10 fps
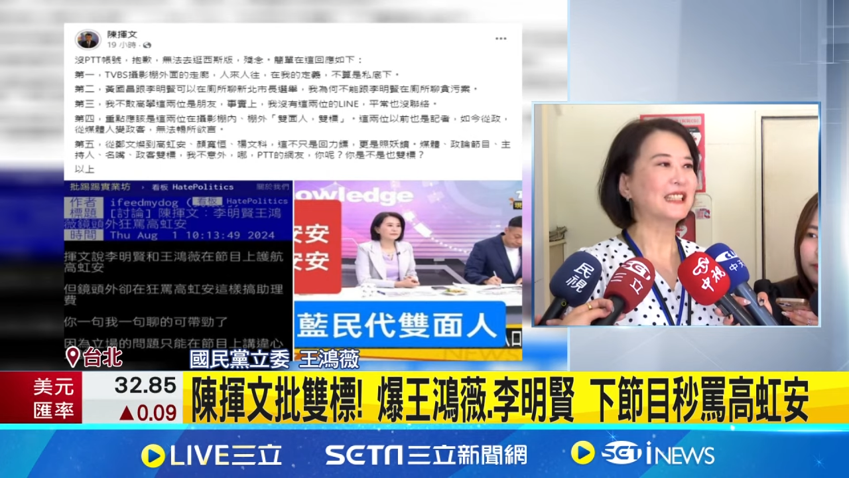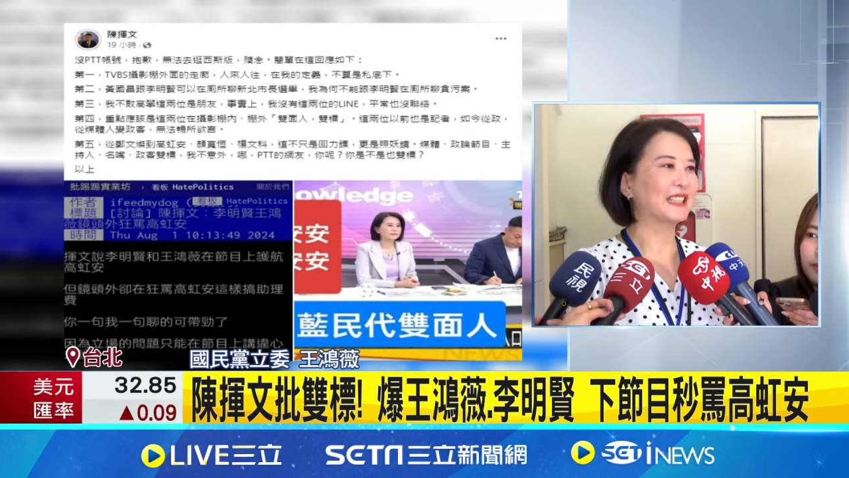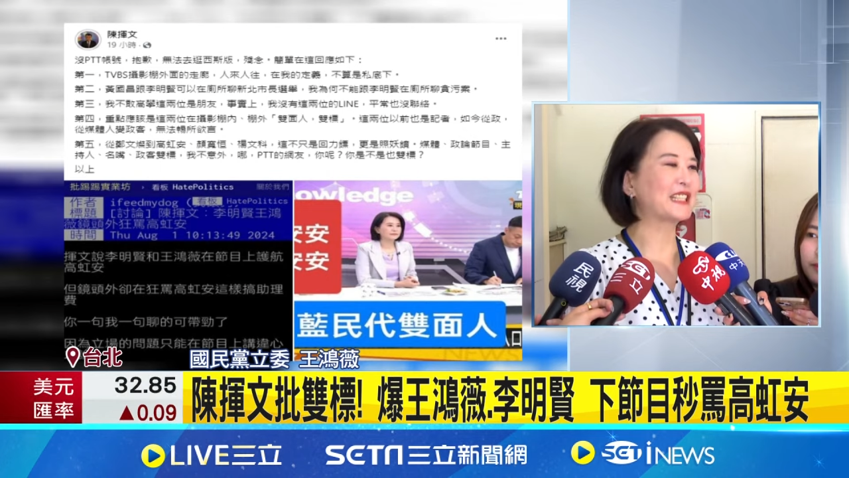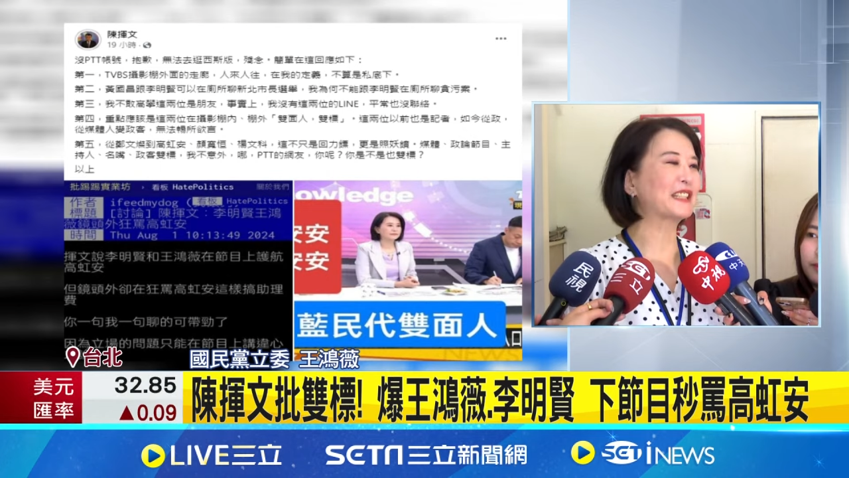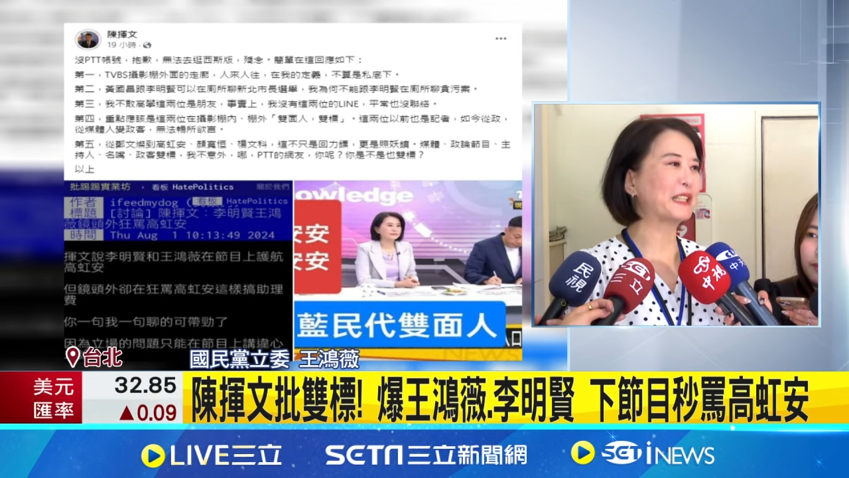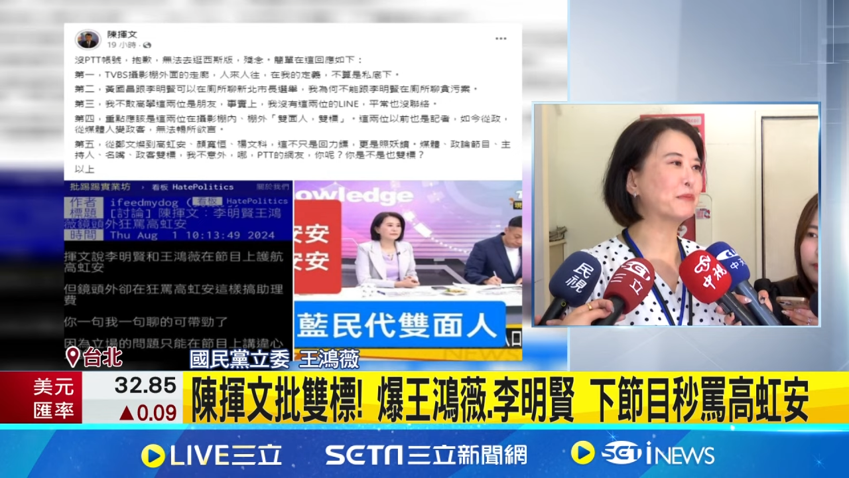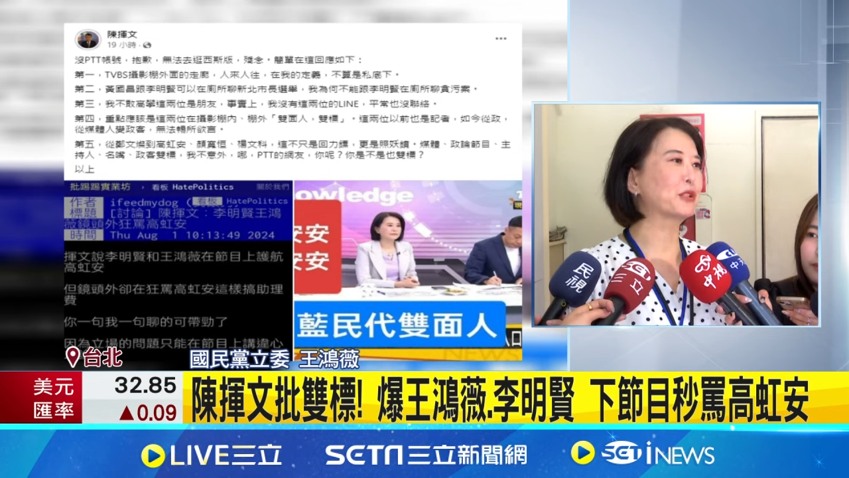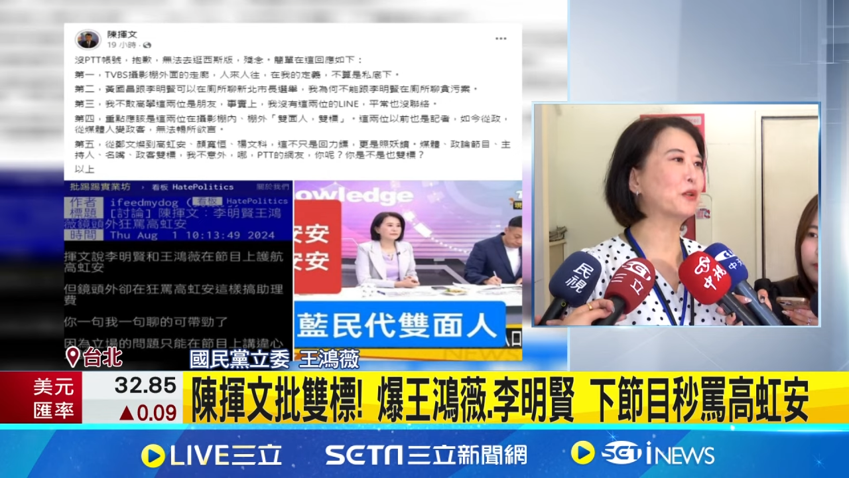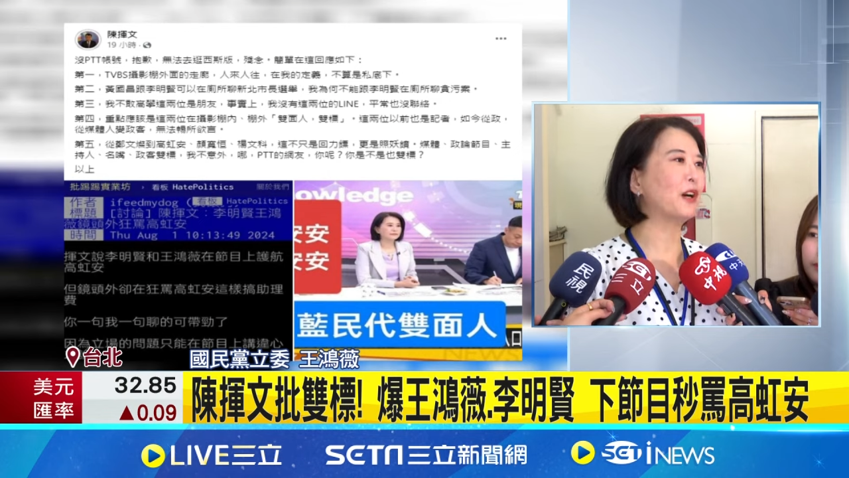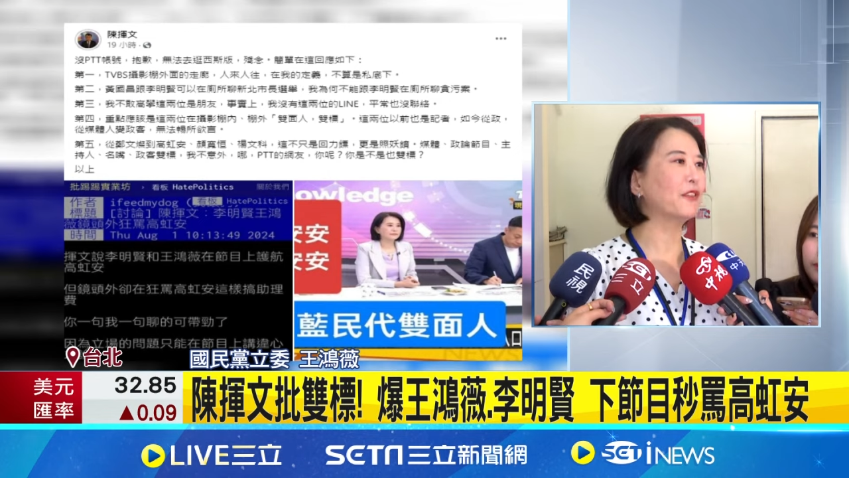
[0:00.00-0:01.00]
呃上节目
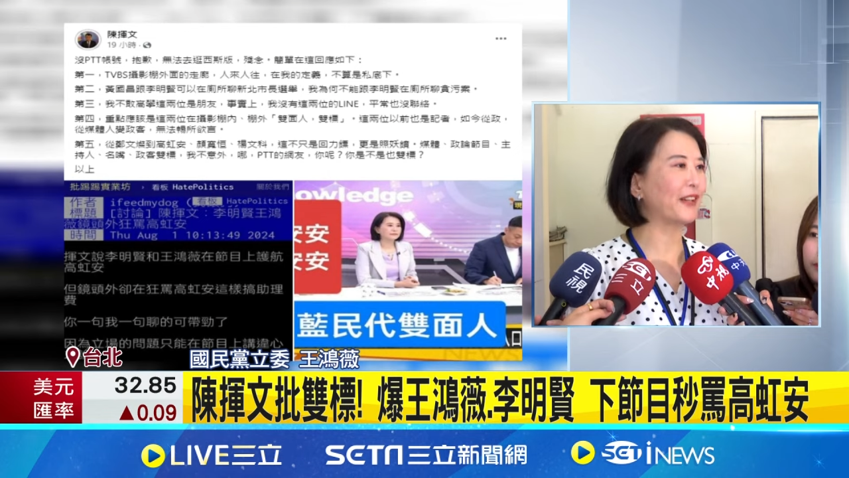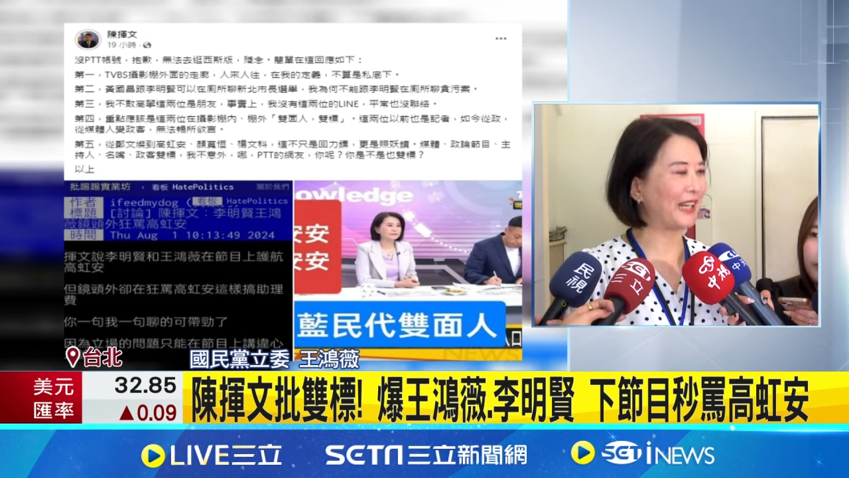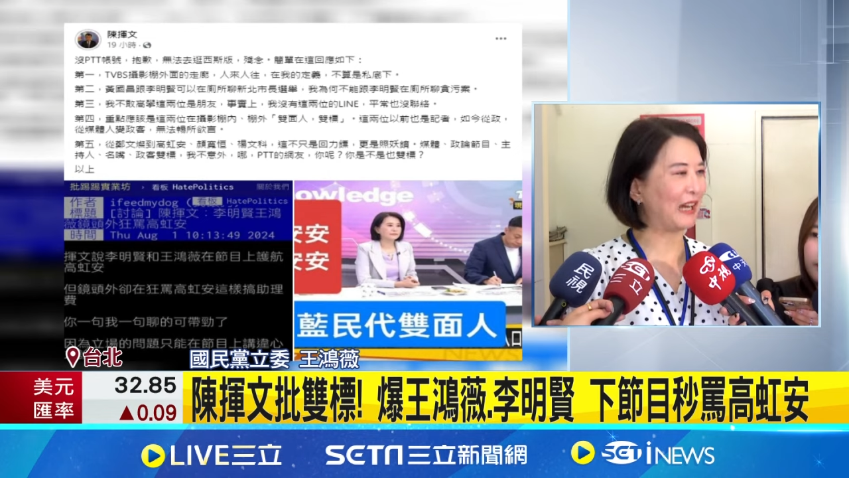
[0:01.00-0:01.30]
通告费，